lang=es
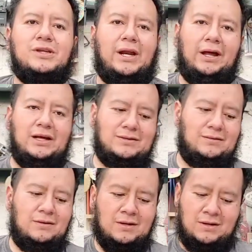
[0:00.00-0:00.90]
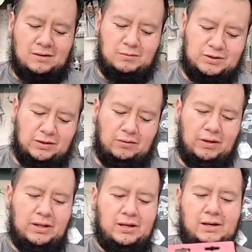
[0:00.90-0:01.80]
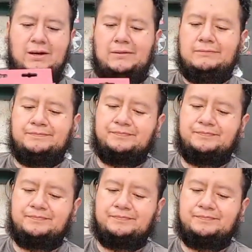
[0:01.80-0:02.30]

de regreso. Como se dieron cuenta,